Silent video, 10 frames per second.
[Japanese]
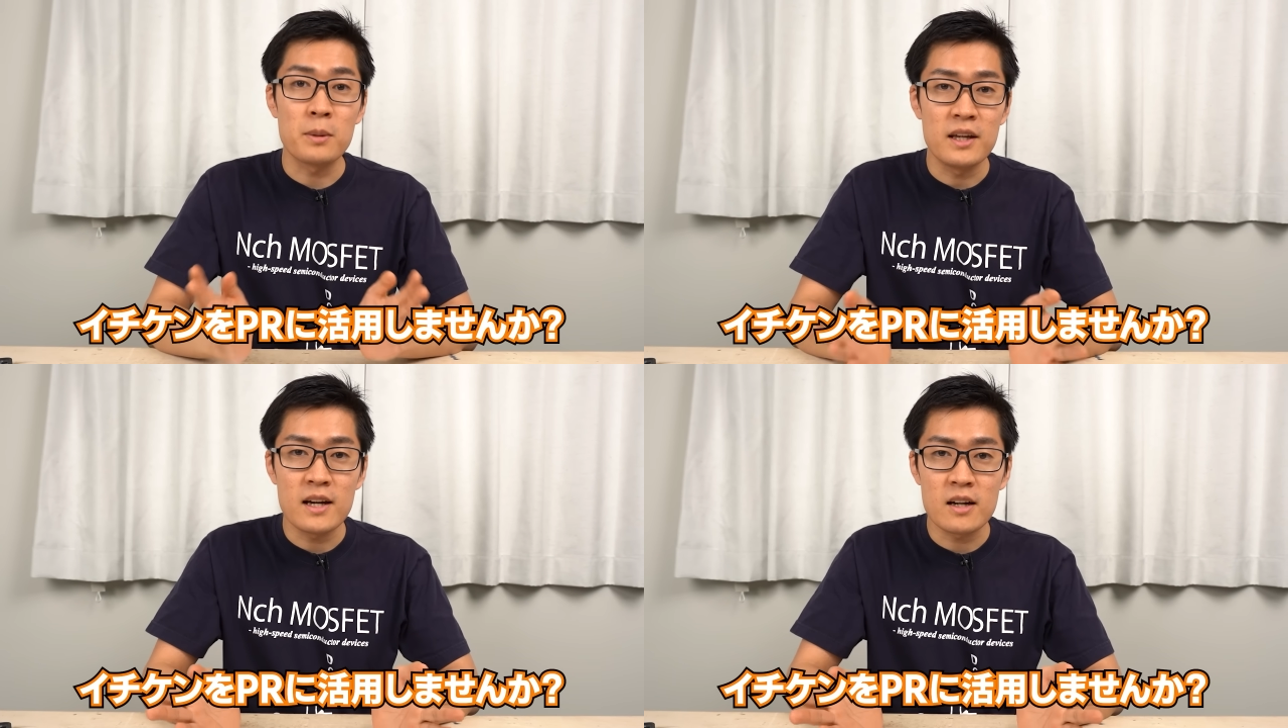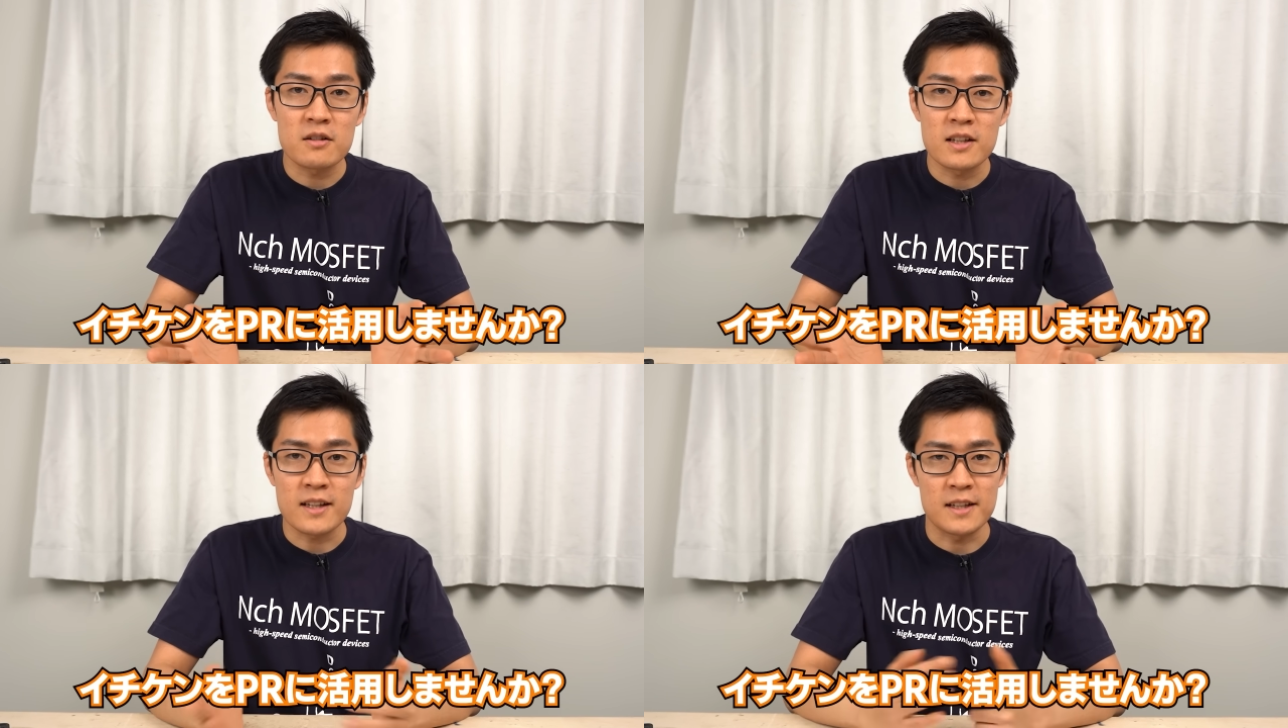
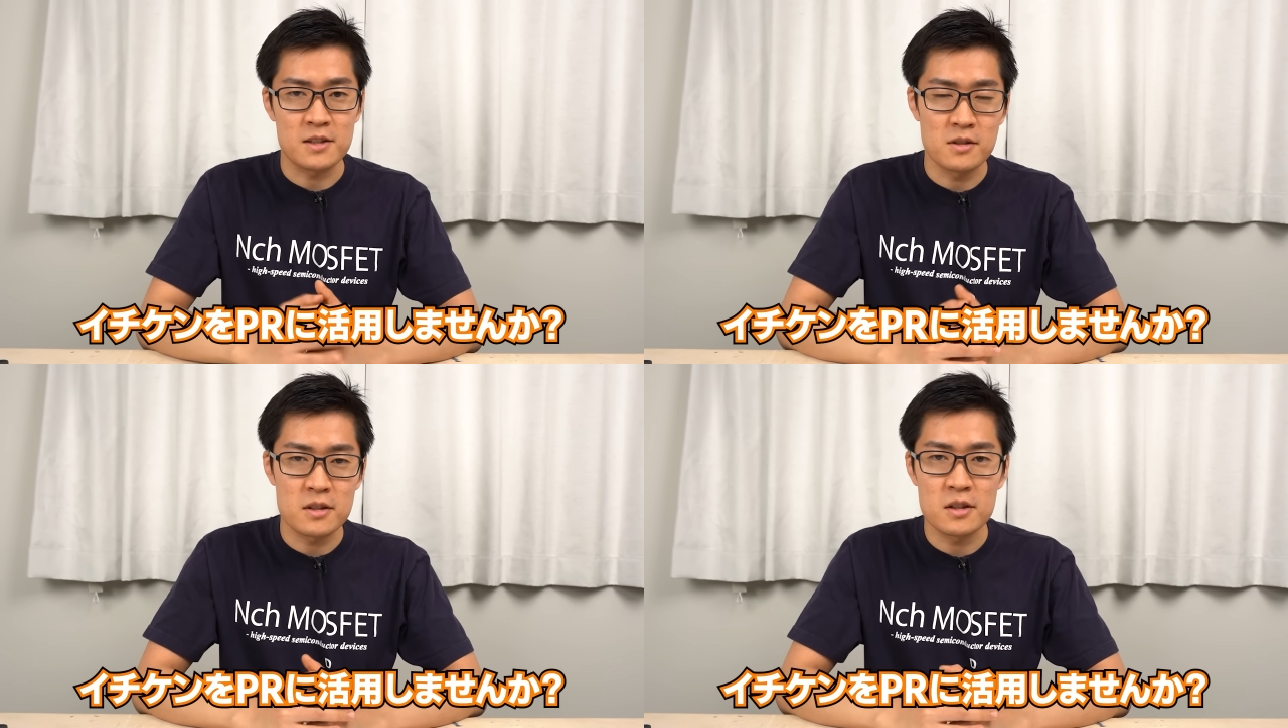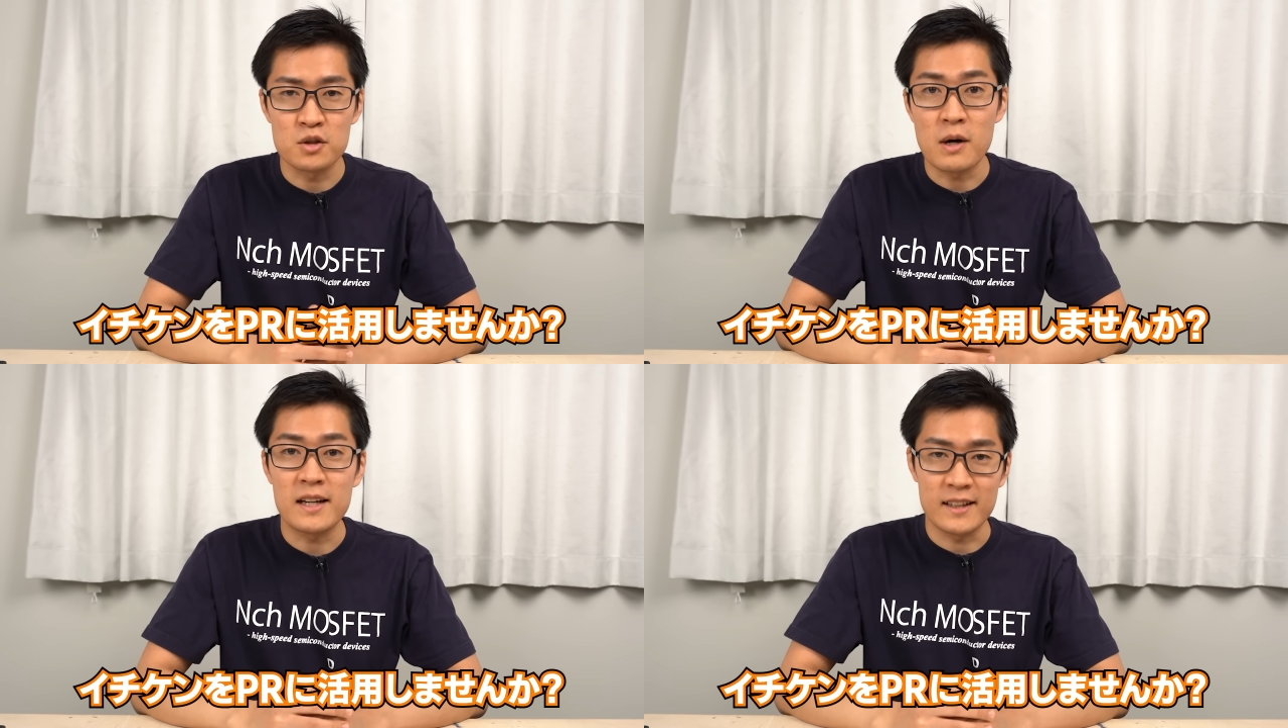PR に活用する
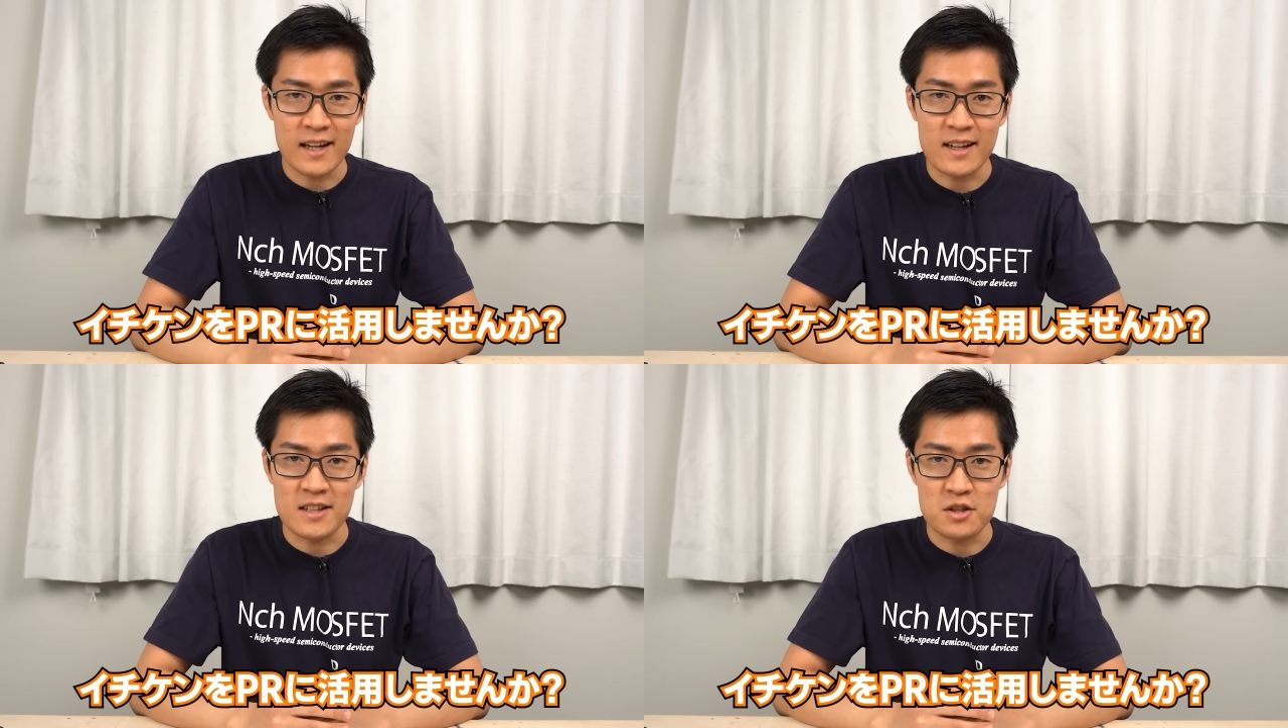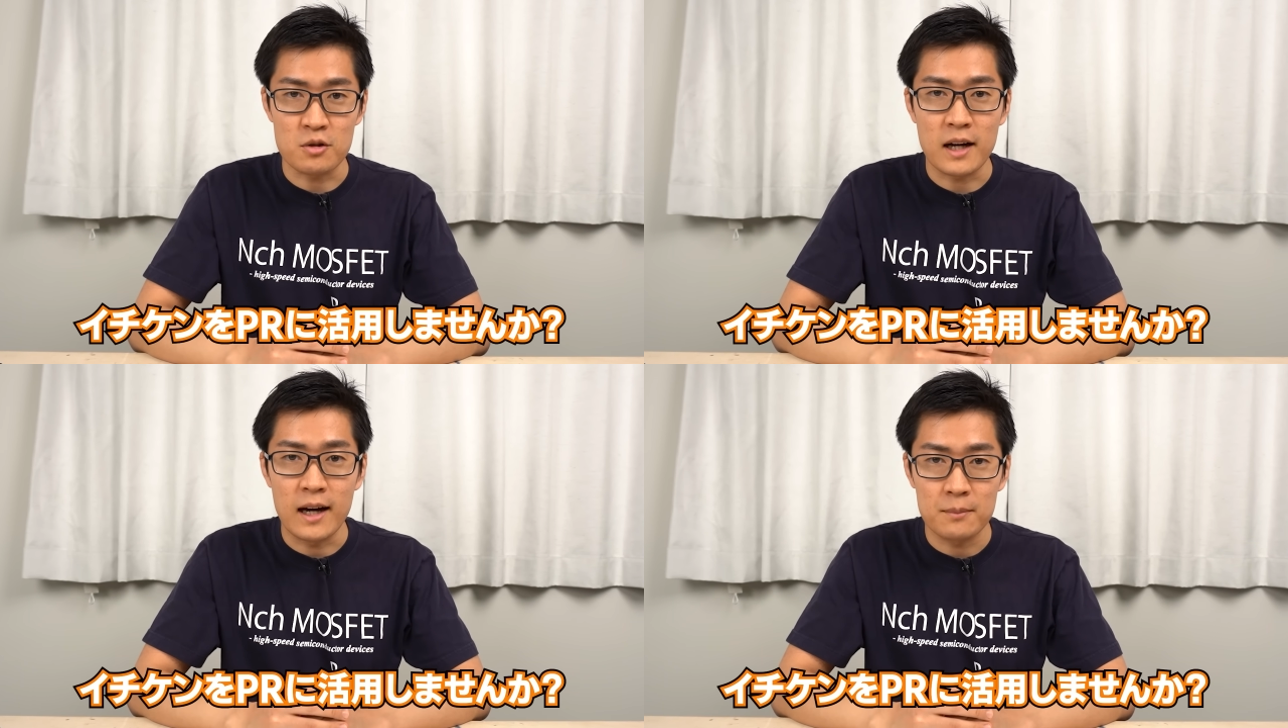のはいかがで
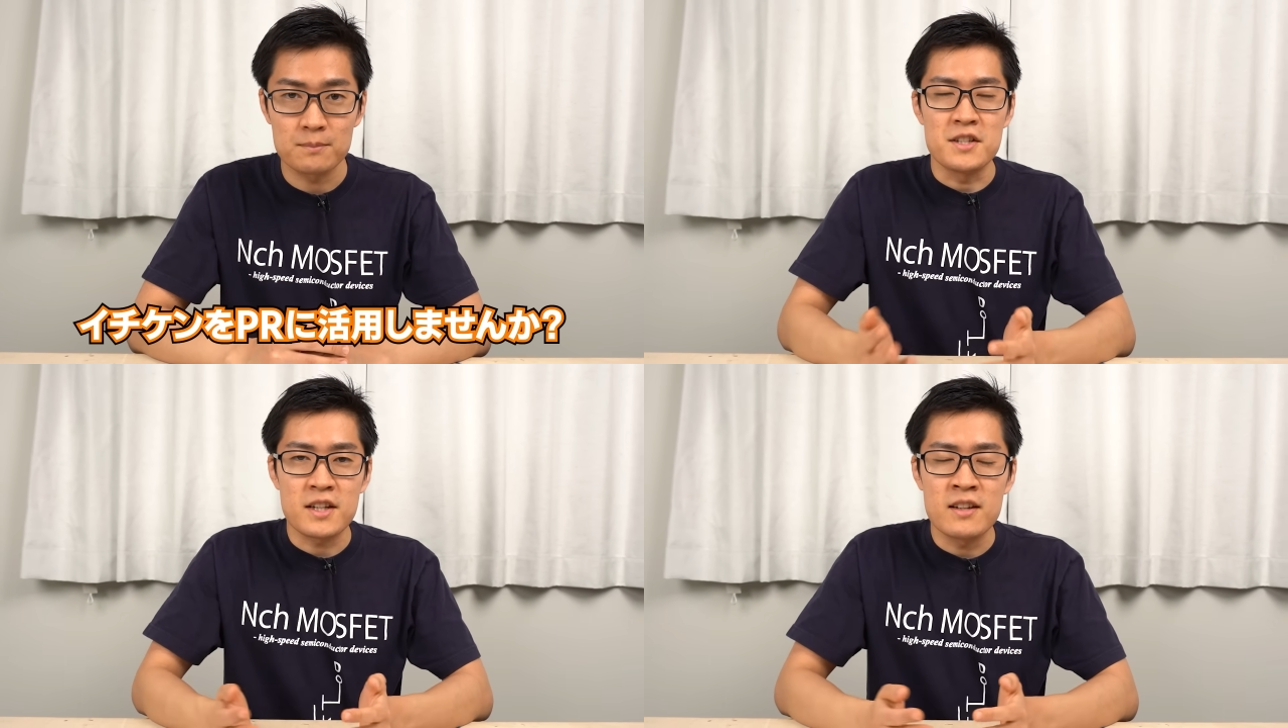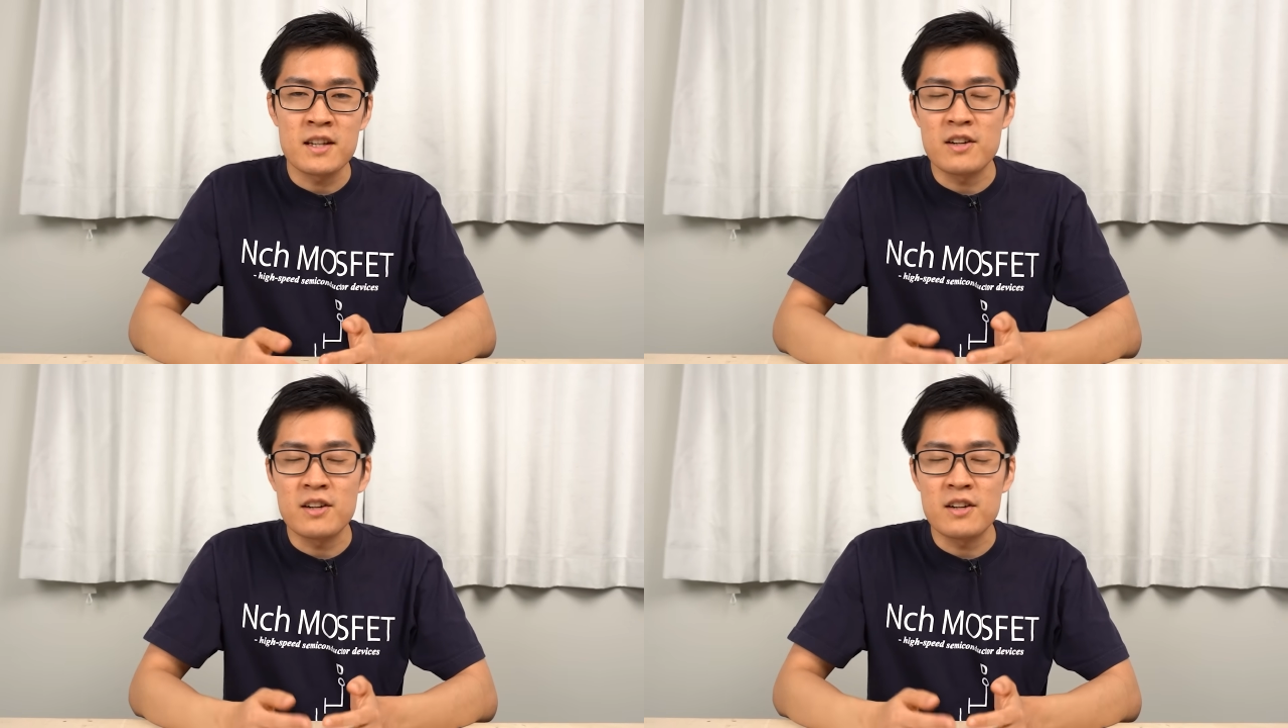しょうか。イチケンで